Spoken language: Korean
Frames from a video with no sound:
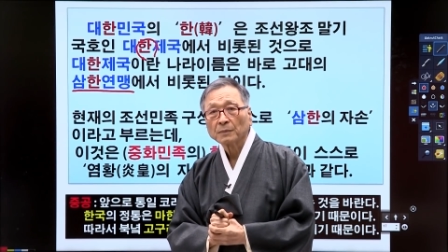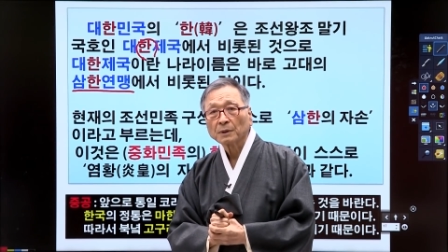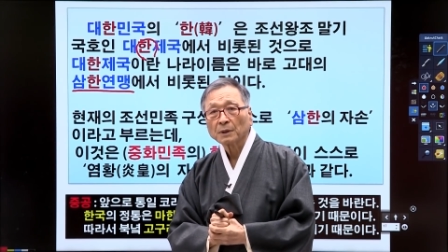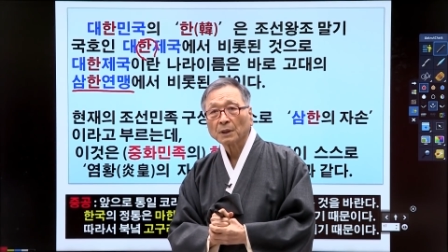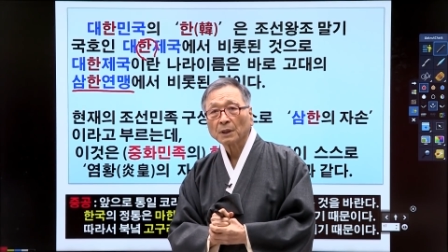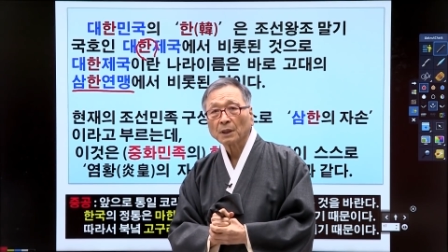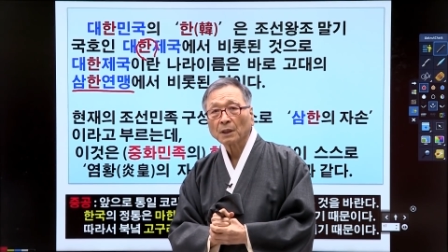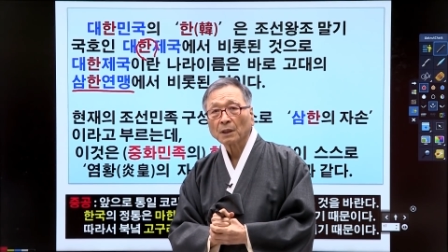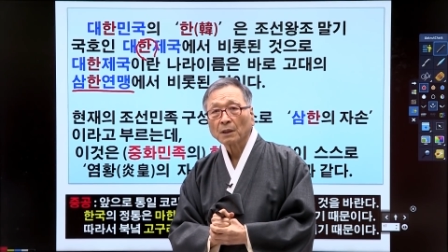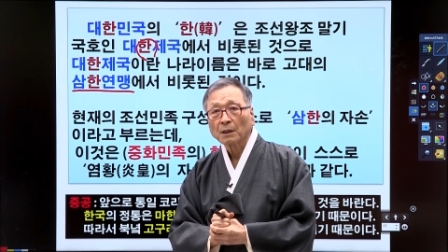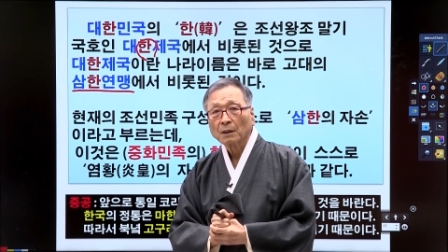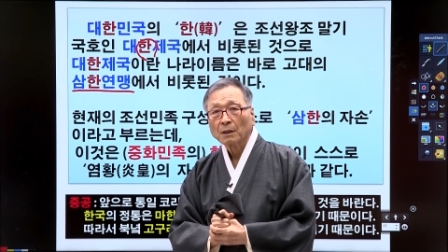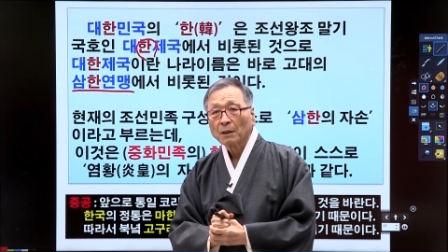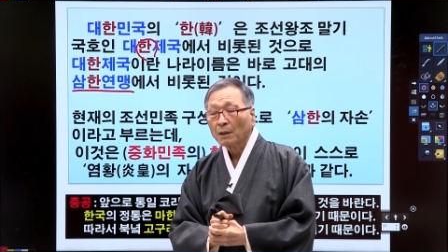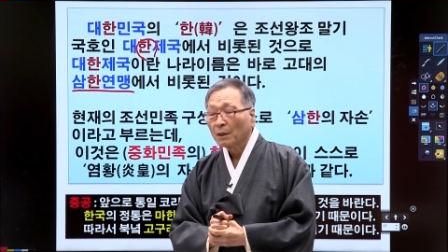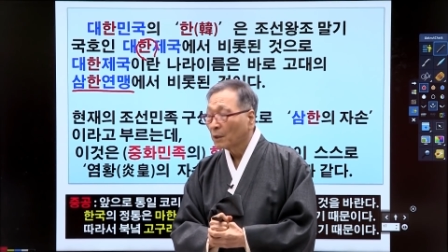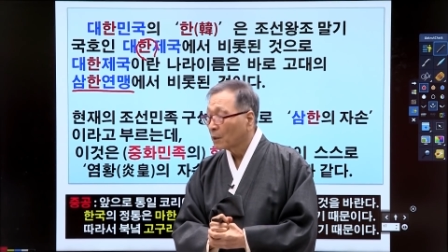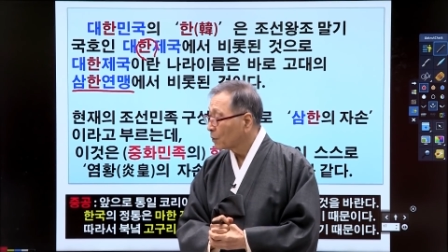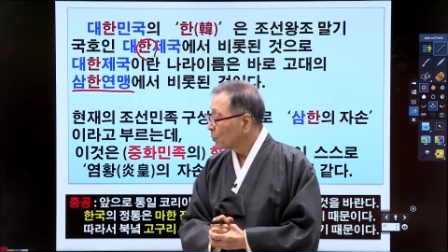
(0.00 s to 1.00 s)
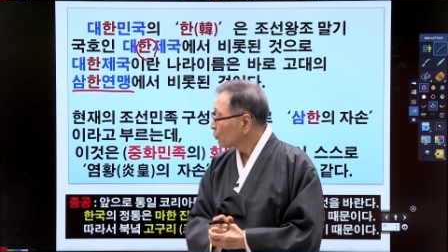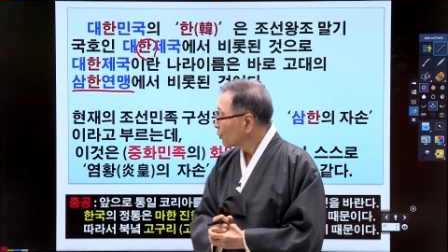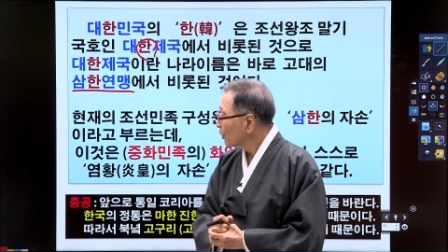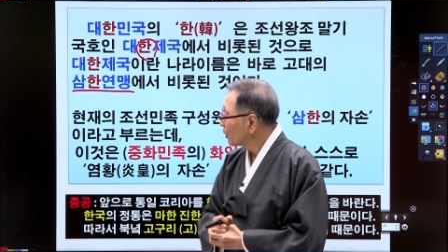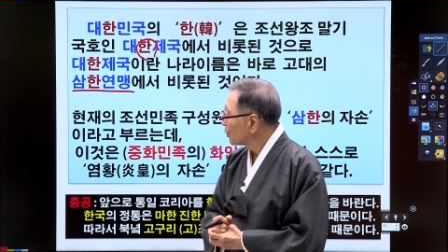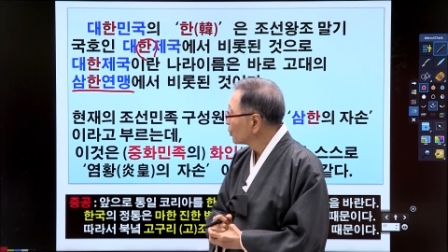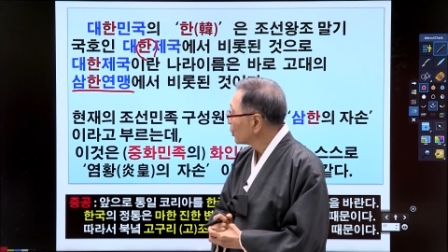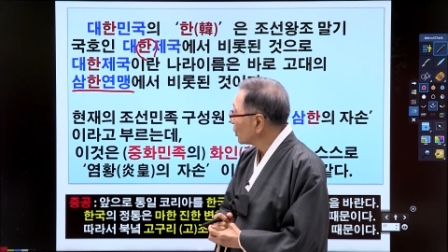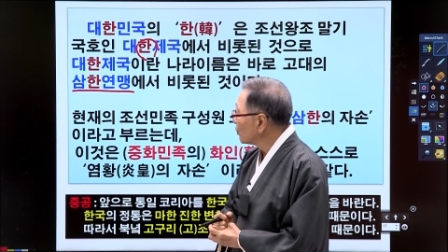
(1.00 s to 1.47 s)
예. 이거
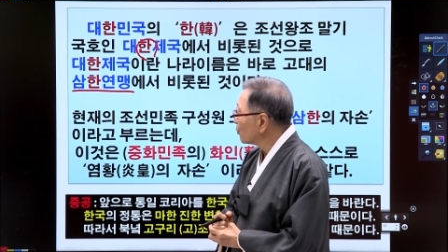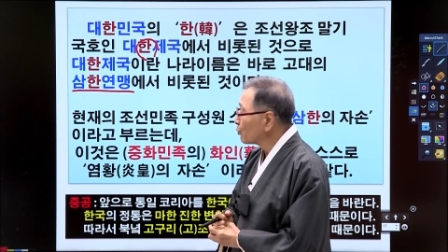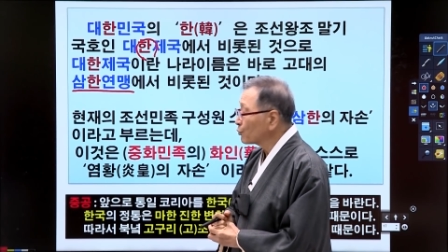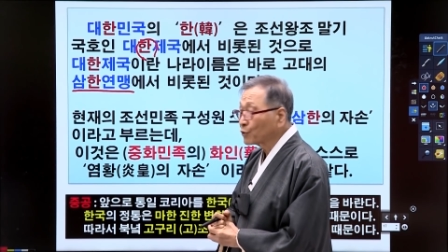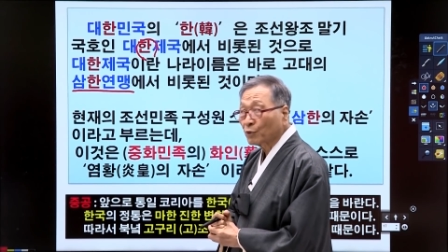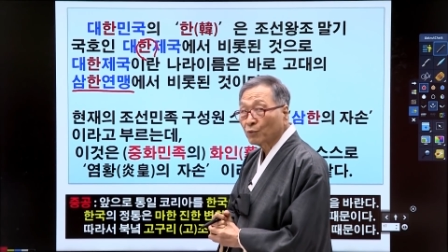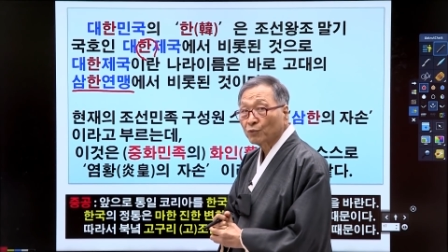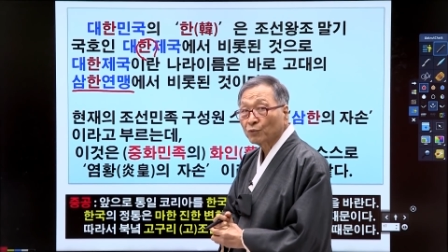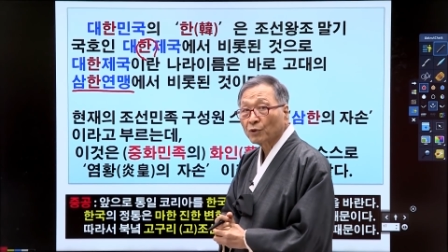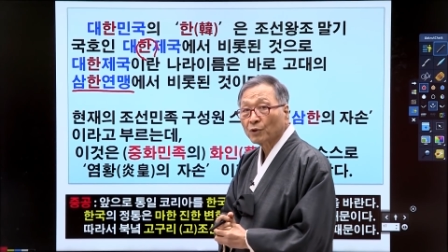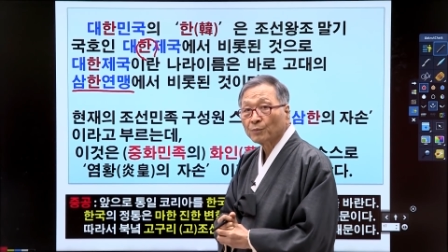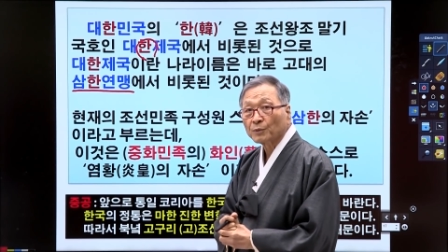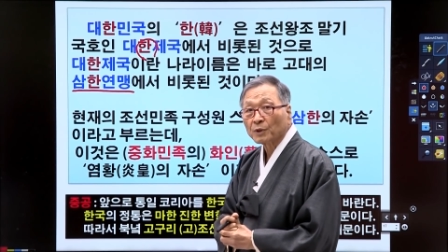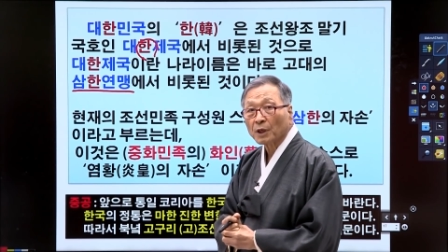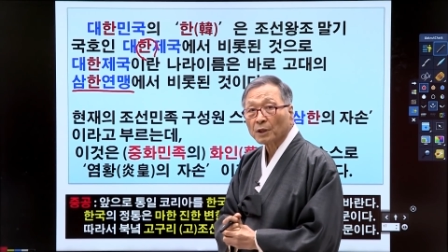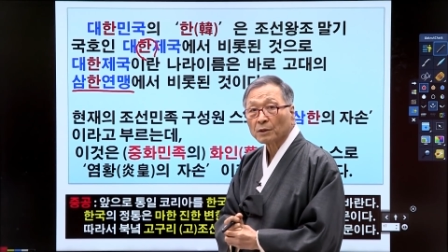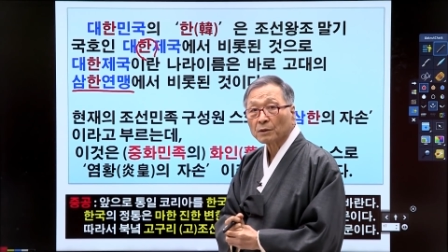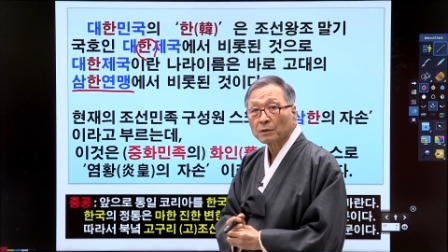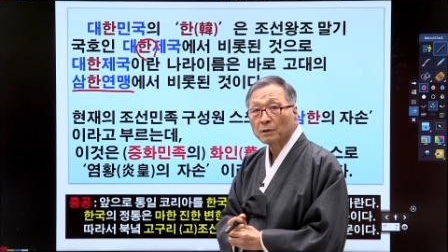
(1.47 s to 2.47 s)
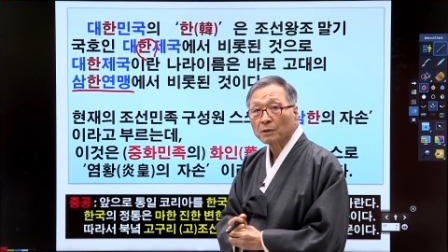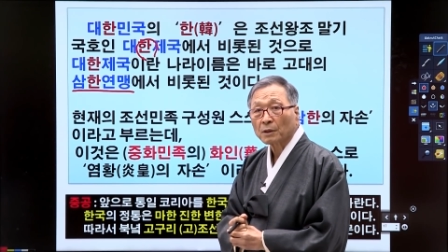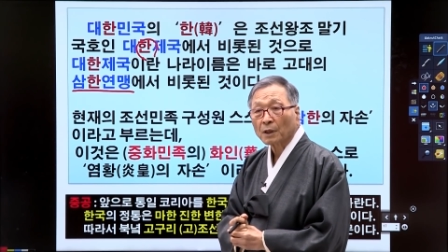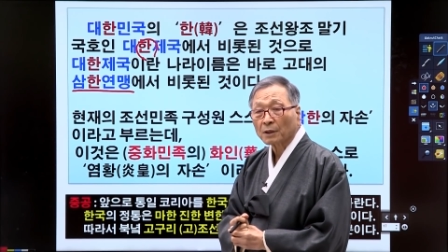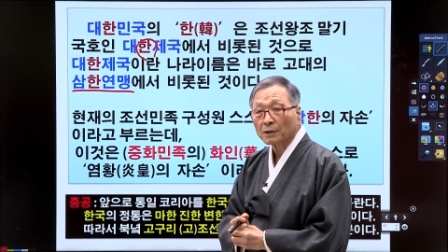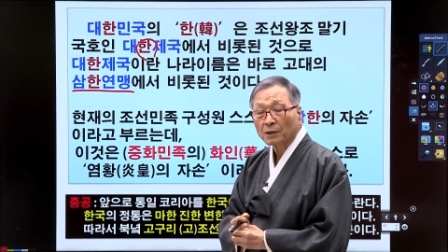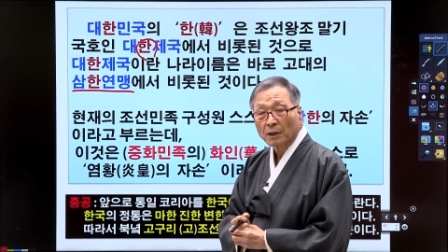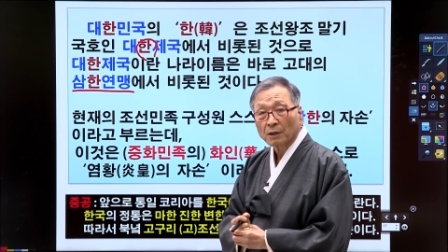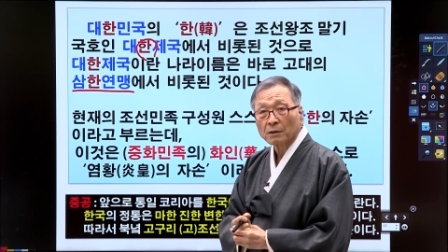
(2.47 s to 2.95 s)
굉장히 무서운 겁니다, 이거.
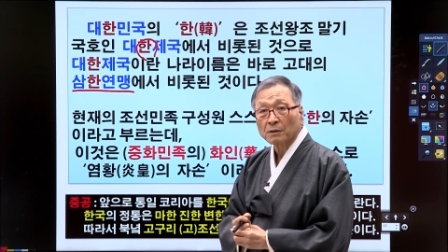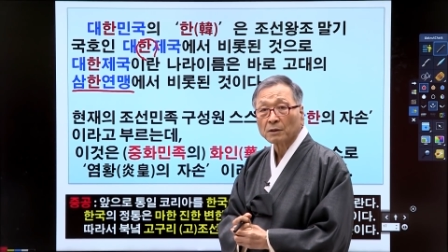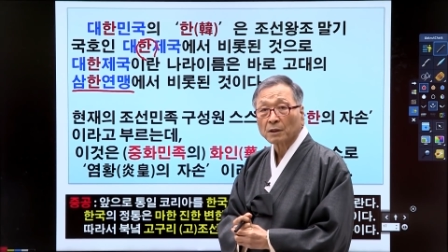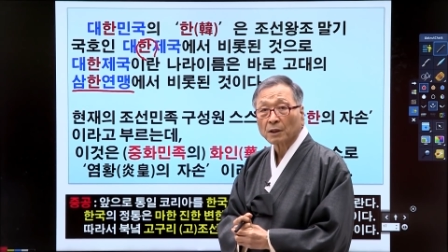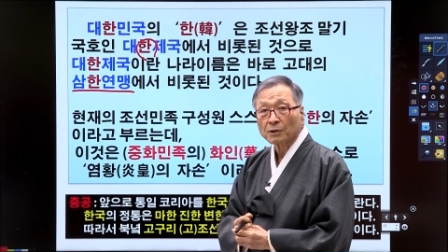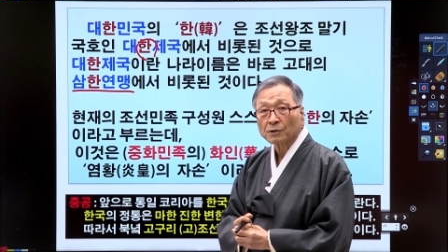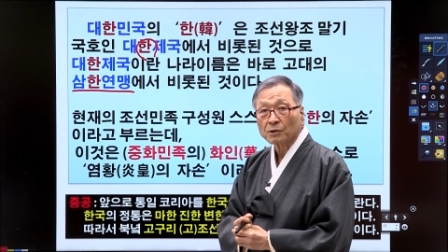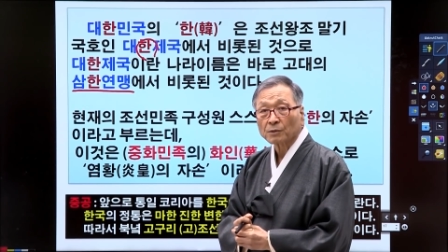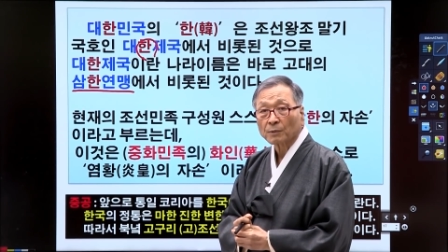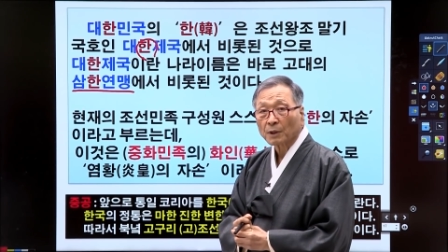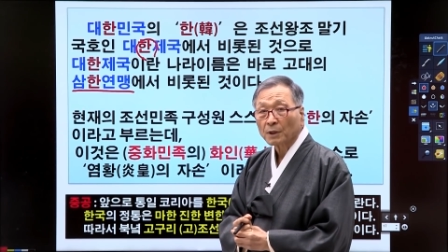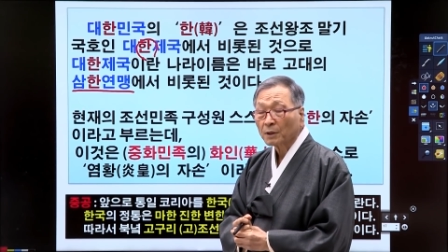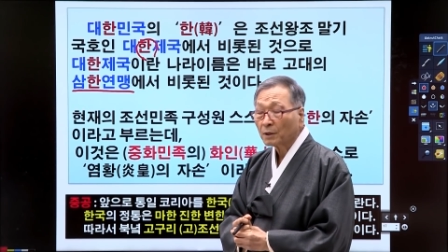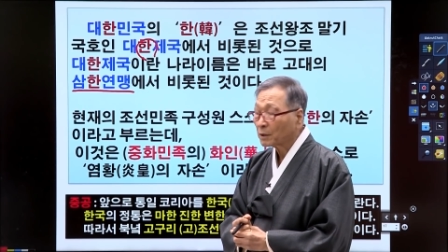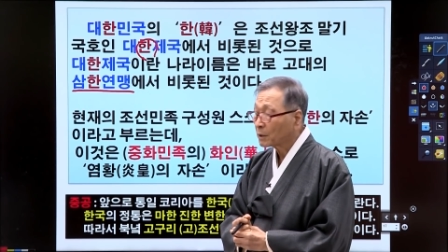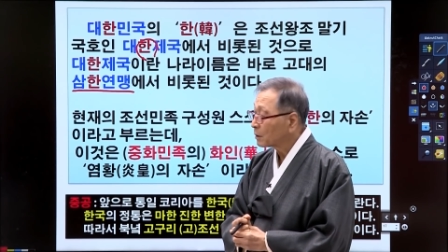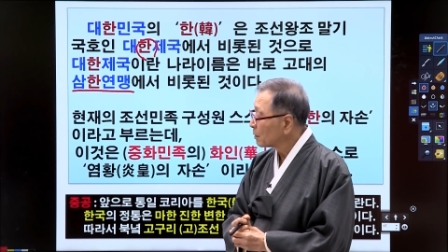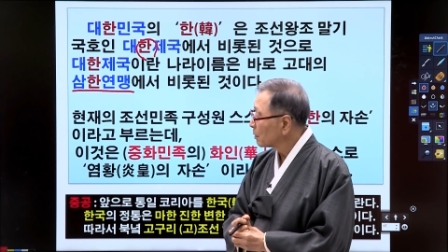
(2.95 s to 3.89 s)
간단한 것 같지만.